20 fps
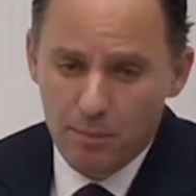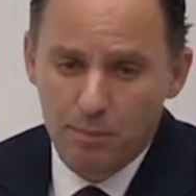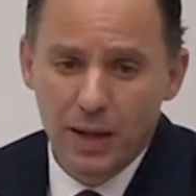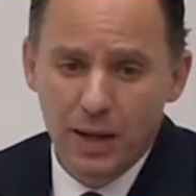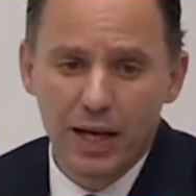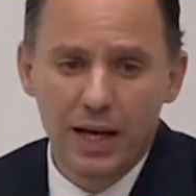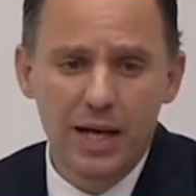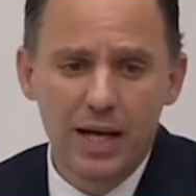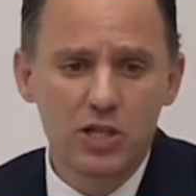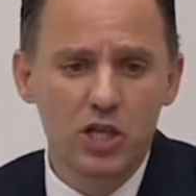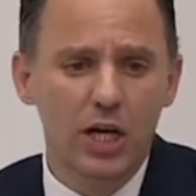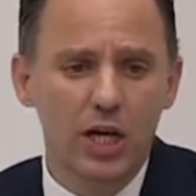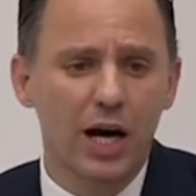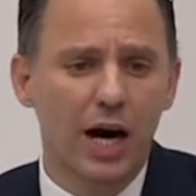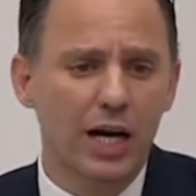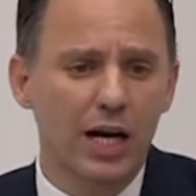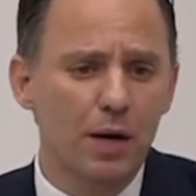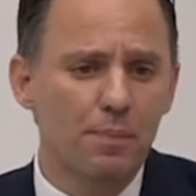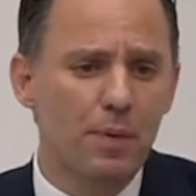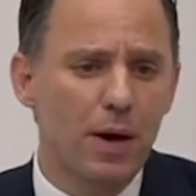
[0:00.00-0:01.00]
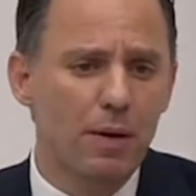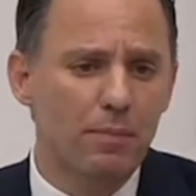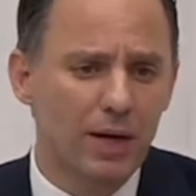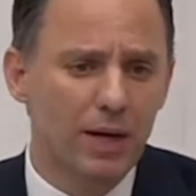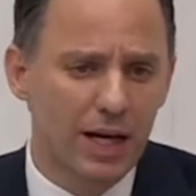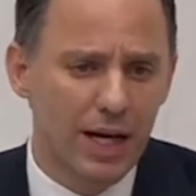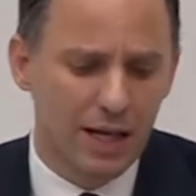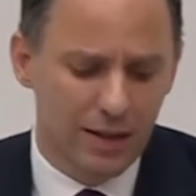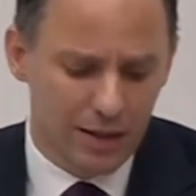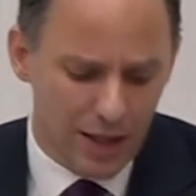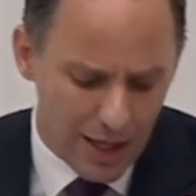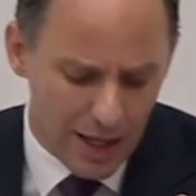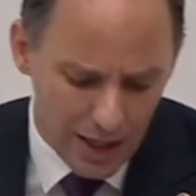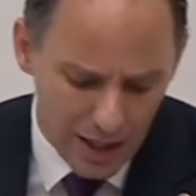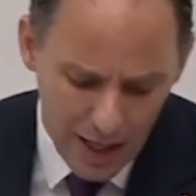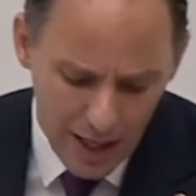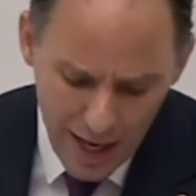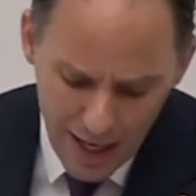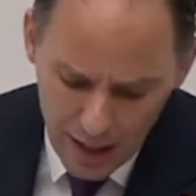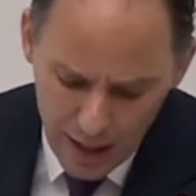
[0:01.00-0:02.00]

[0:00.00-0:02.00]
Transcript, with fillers: Birleşik Arap Emirlikleri ile